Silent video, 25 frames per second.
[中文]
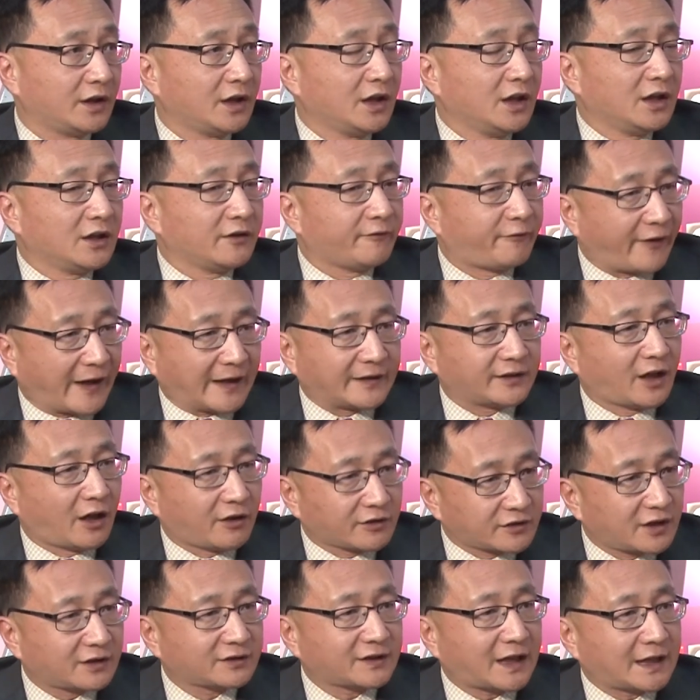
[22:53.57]
没错，反倒
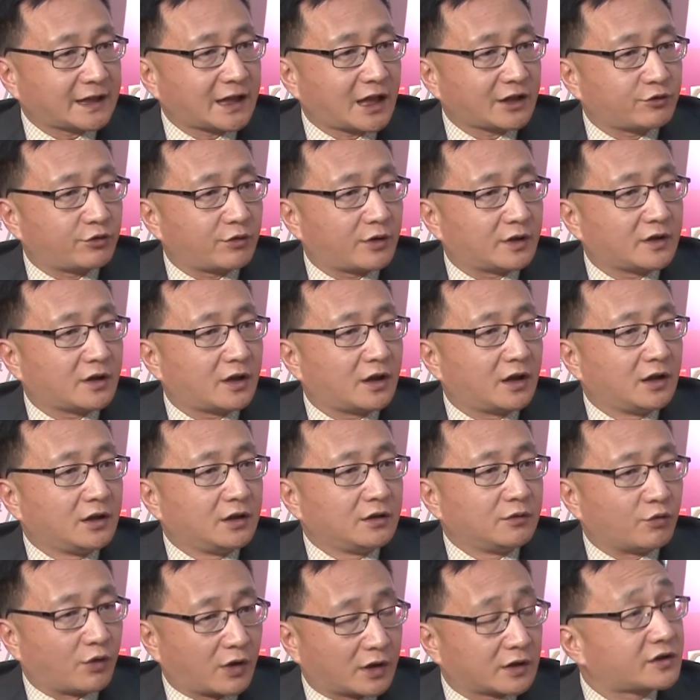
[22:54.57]
是让大家觉得
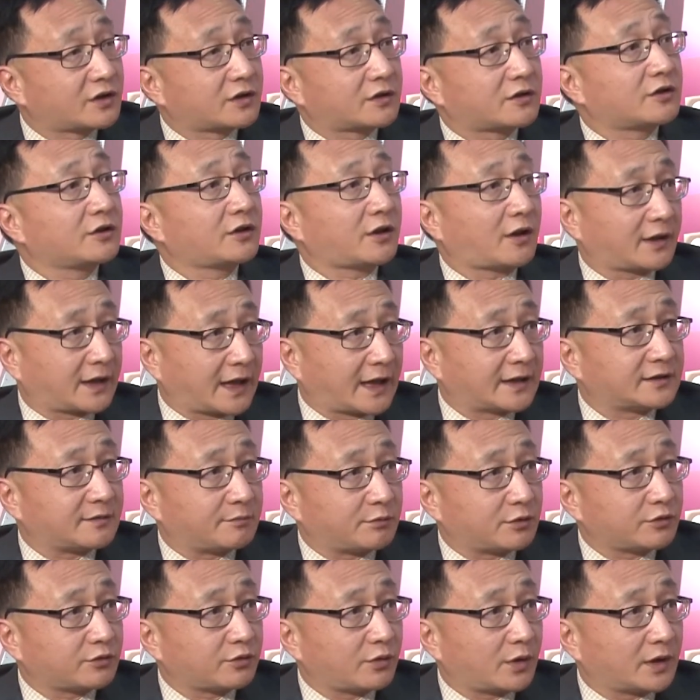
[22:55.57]
我知道该怎
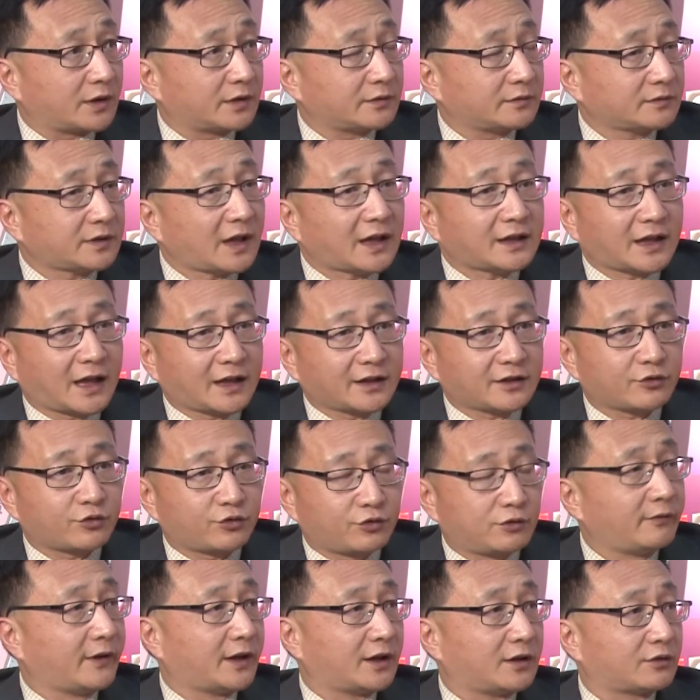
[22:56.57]
么做了，大家的
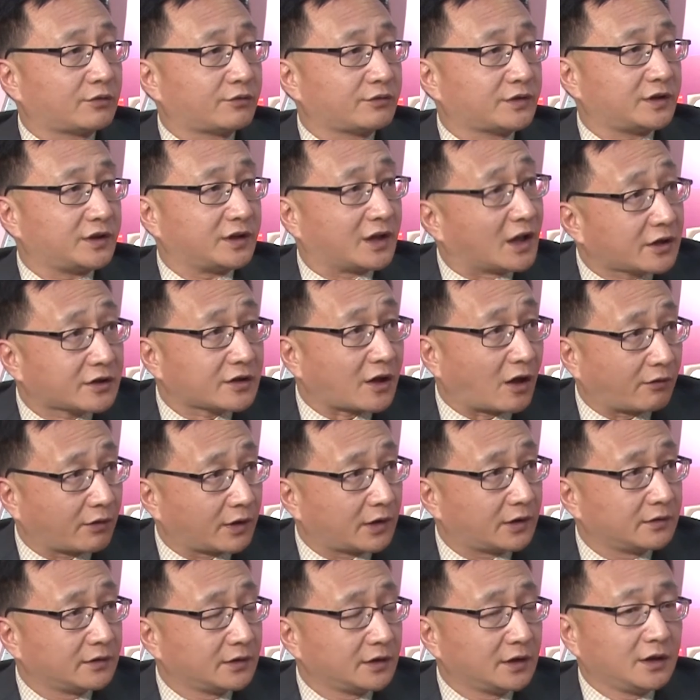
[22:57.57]
虚伪的东西也少了，
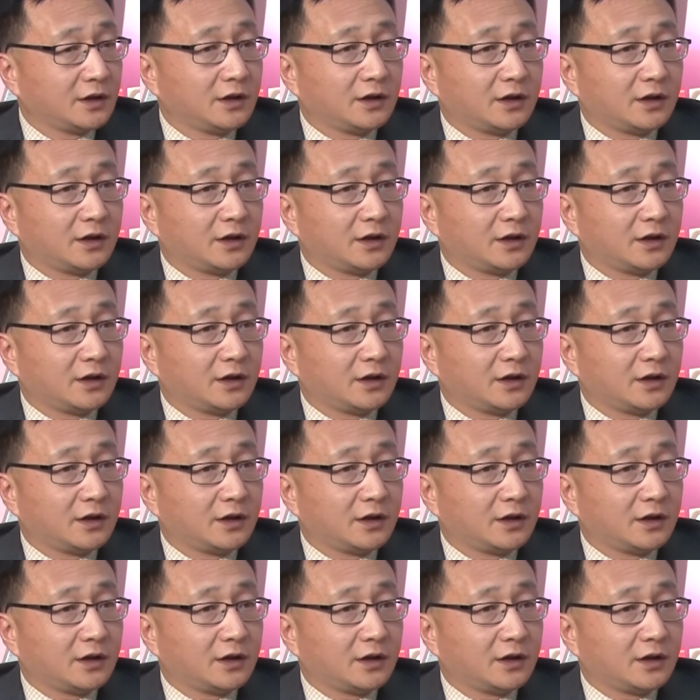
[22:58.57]
嗯，